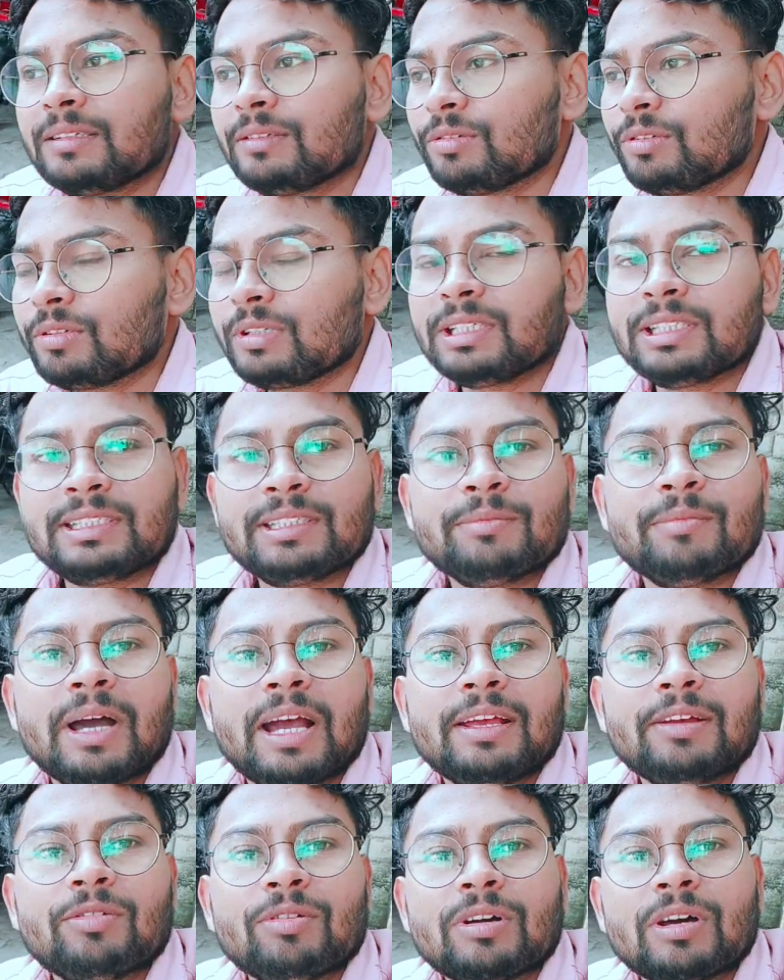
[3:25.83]
तो किसी
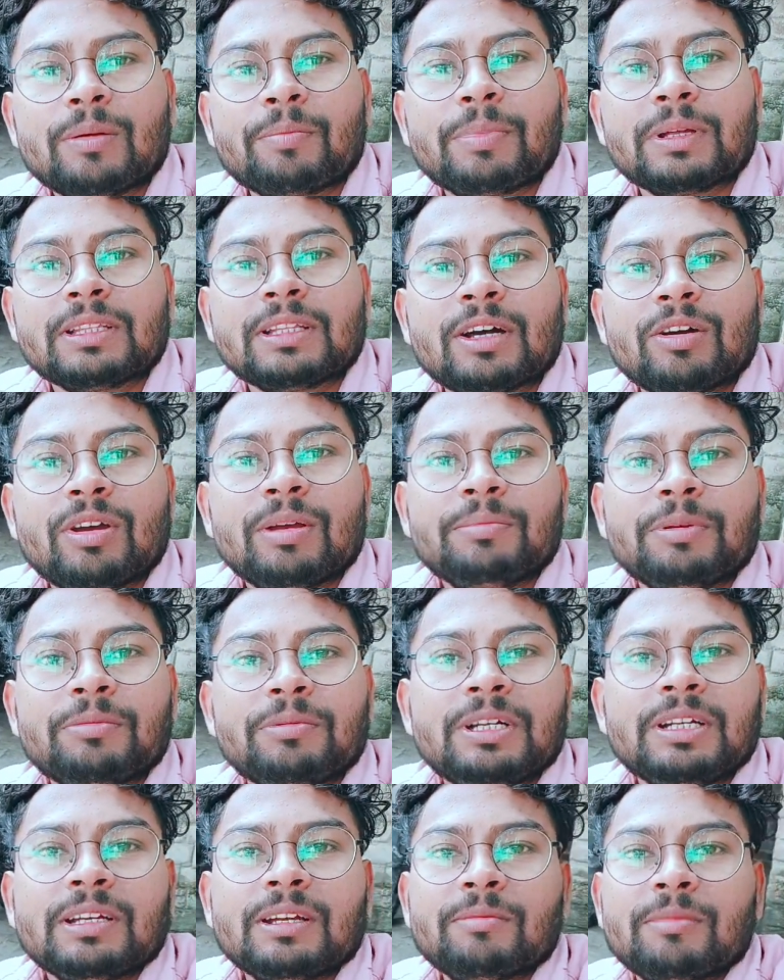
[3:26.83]
भाई को अगर पता हो
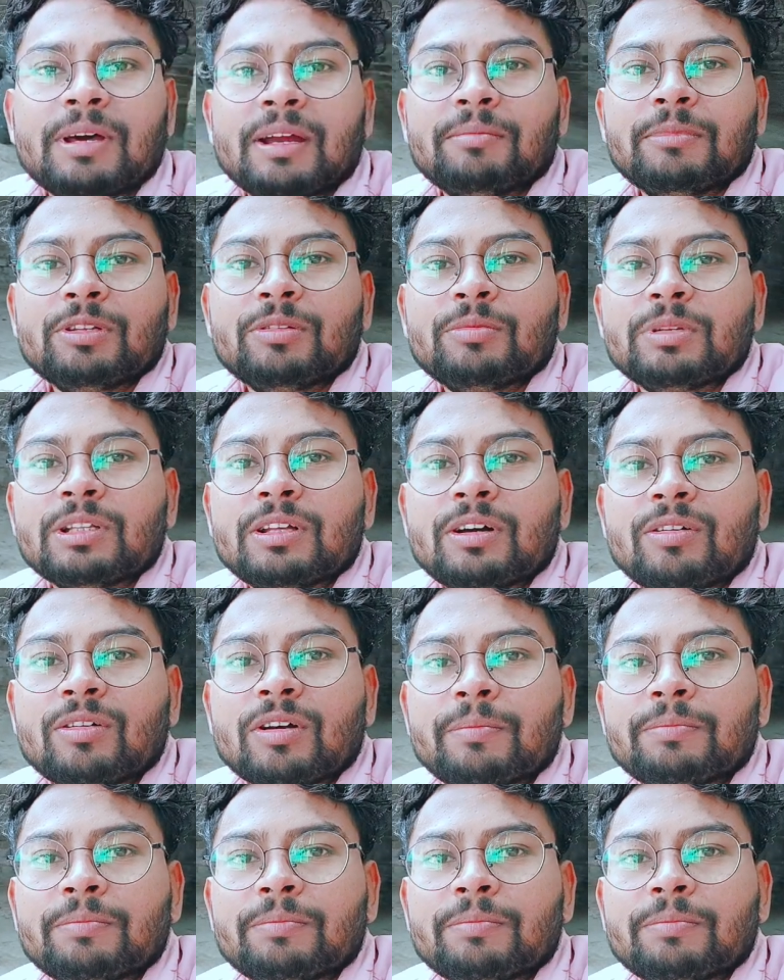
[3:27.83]
एपीबीटी के बारे में तो बताओ